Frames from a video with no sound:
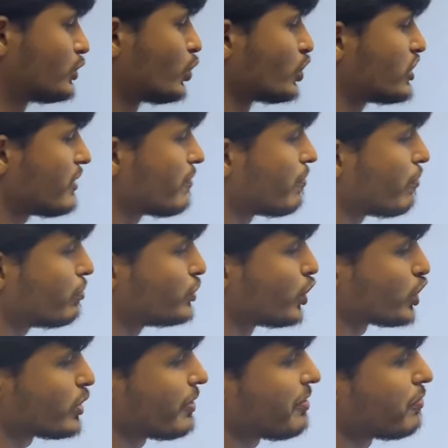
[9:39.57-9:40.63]
দশমিক
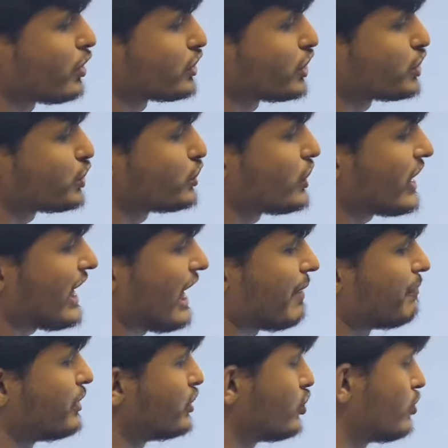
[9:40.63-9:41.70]
দশমিক ভগ্নাংশ থেকে
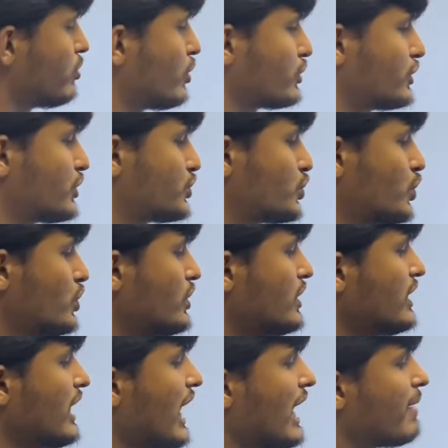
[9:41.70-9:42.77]
আবৃত্ত ভগ্নাংশ
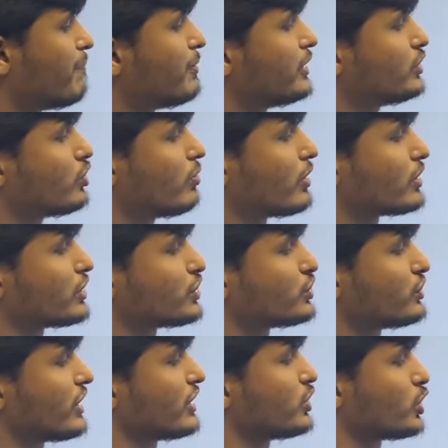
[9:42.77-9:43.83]
আবৃত্ত ভগ্নাংশ
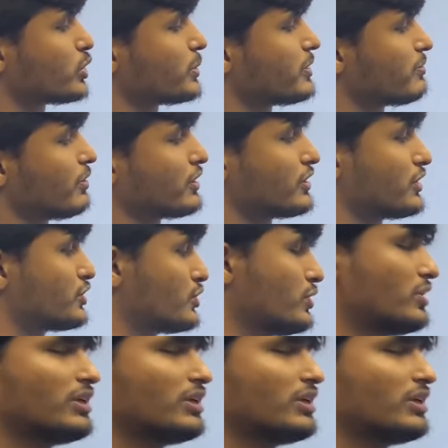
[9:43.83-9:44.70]
থেকে দশমিক ভগ্নাংশ